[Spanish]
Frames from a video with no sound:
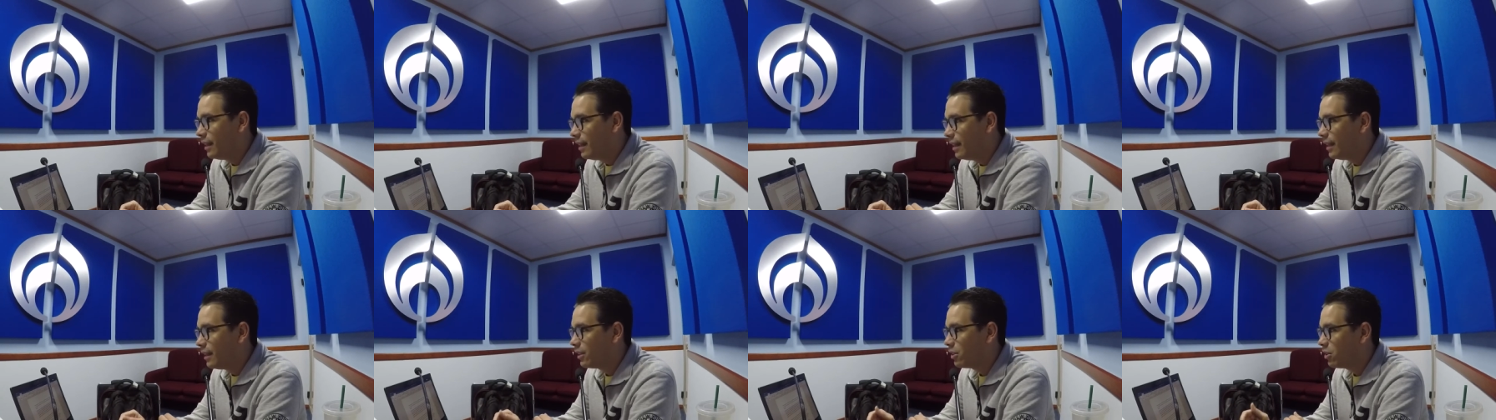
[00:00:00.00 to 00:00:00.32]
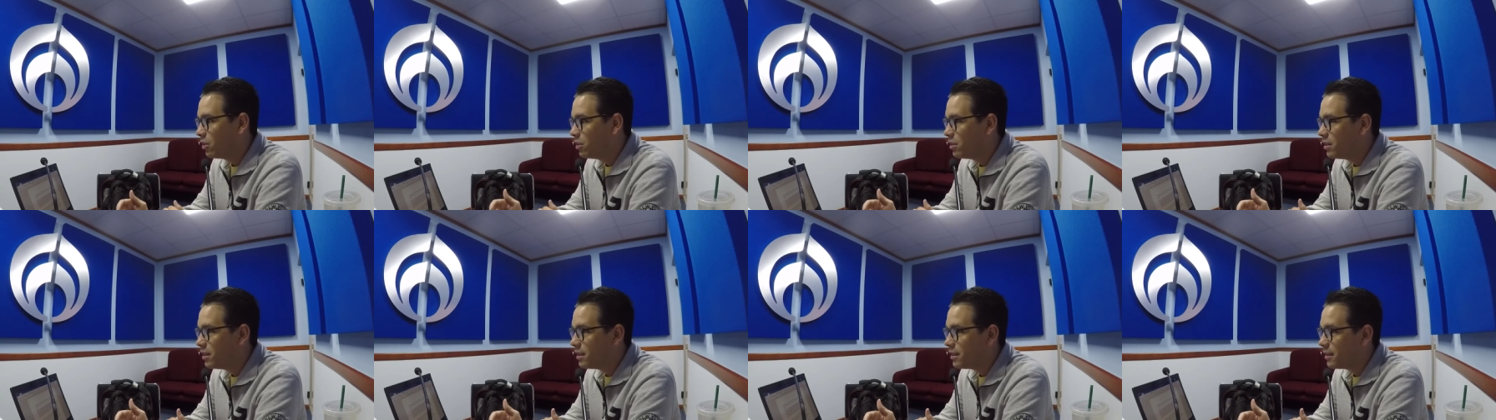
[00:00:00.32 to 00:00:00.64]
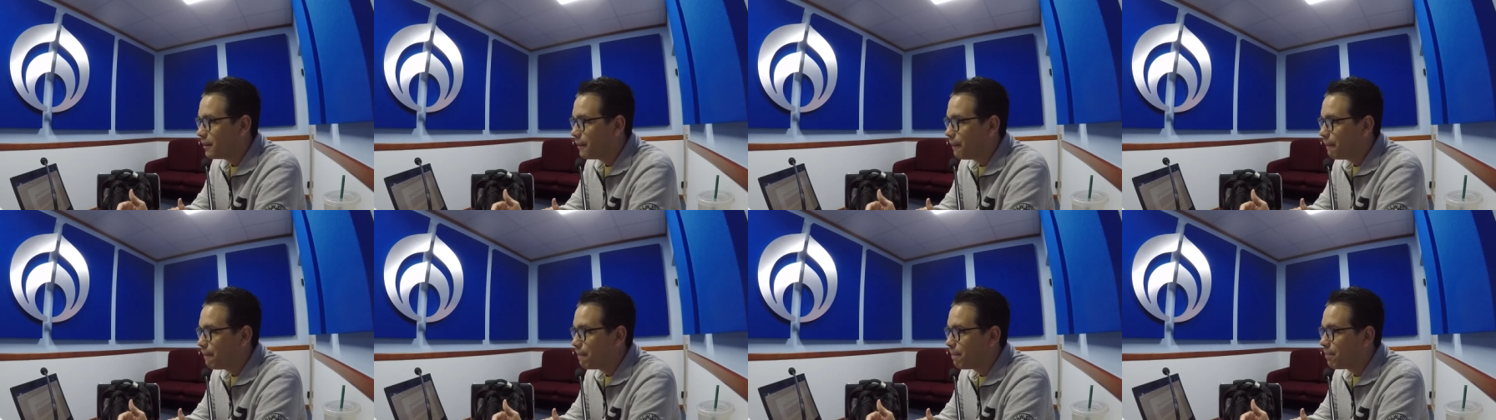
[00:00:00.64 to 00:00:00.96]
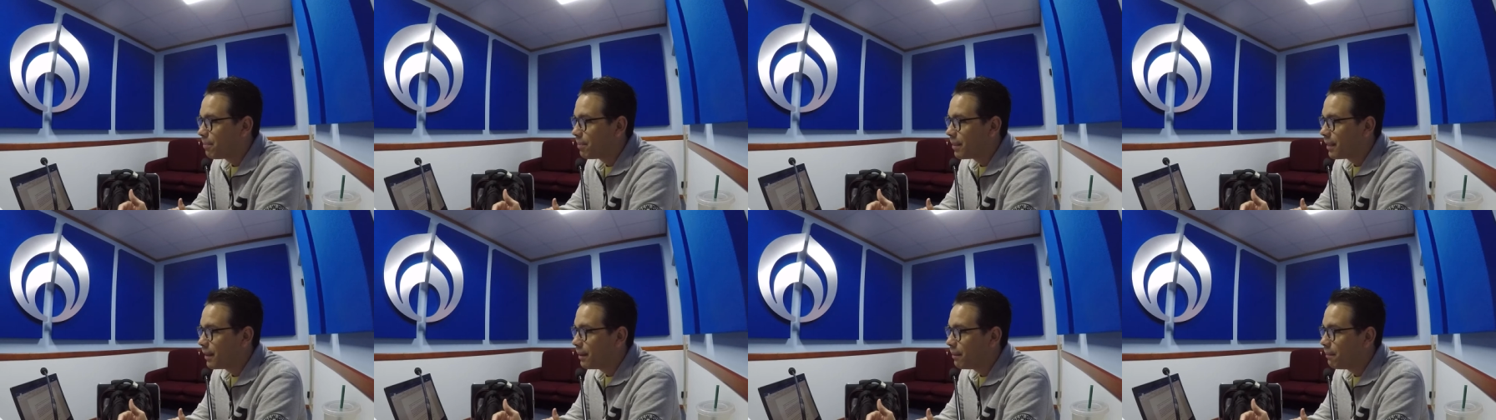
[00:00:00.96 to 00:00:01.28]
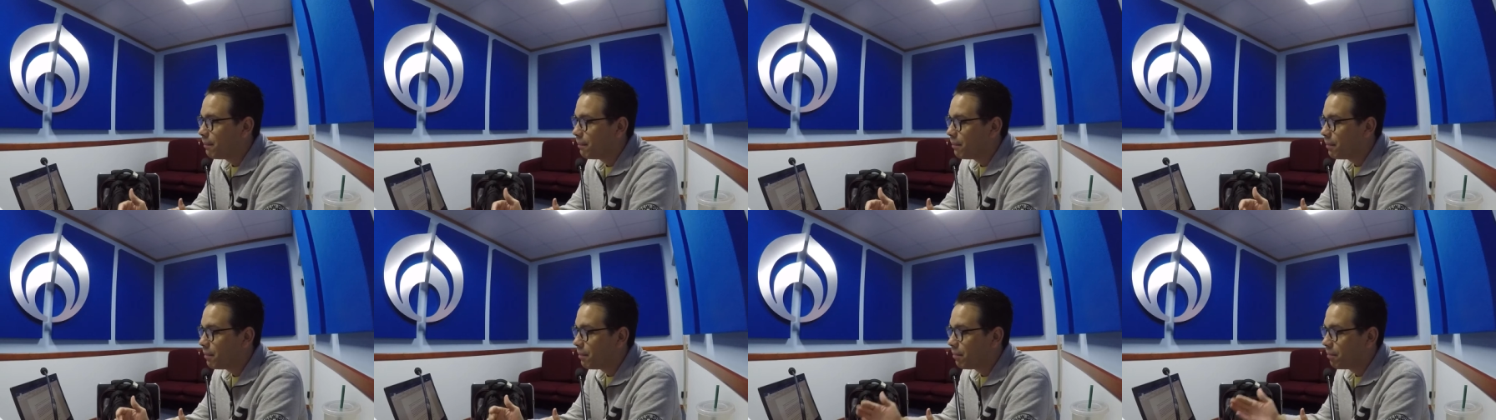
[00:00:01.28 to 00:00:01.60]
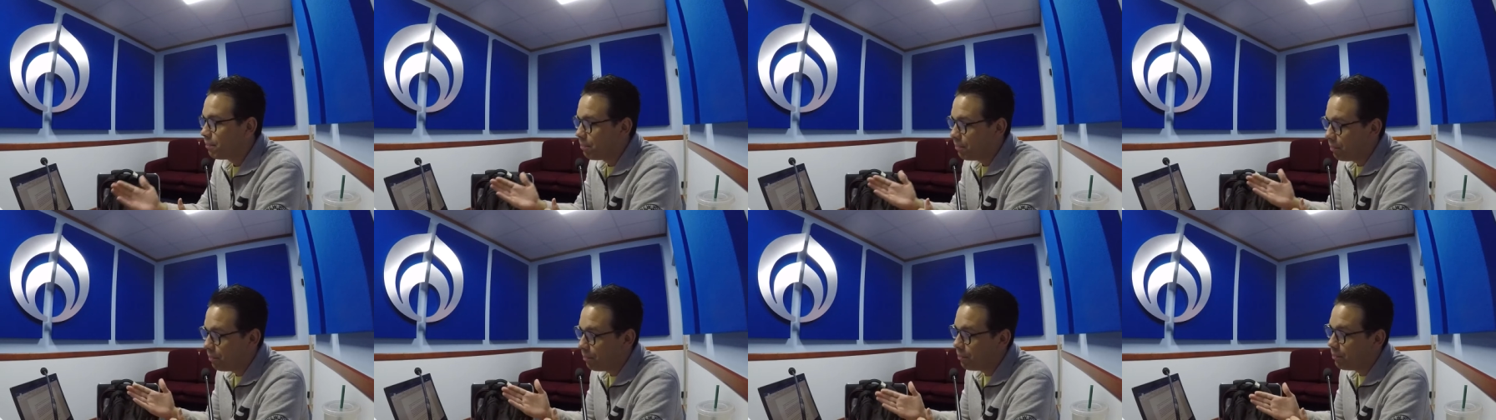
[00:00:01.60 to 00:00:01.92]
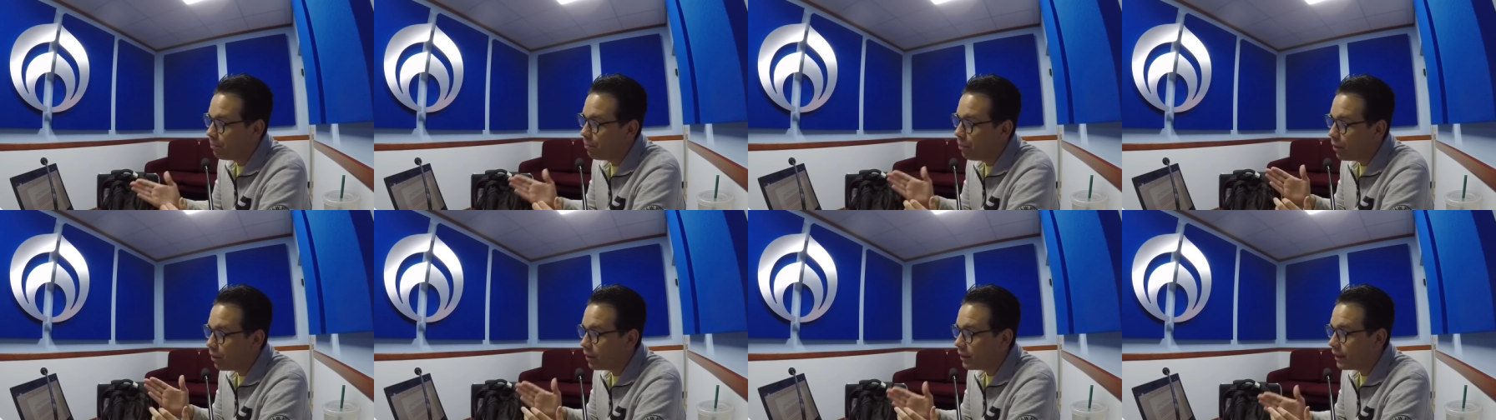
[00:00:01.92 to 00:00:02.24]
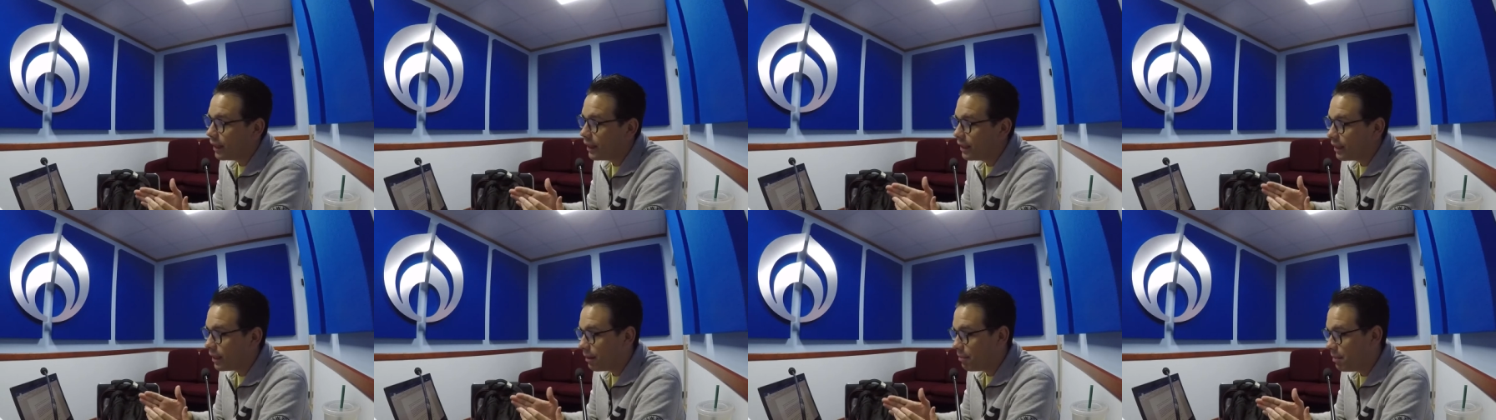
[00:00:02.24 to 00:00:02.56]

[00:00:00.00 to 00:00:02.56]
Entonces, pues por 30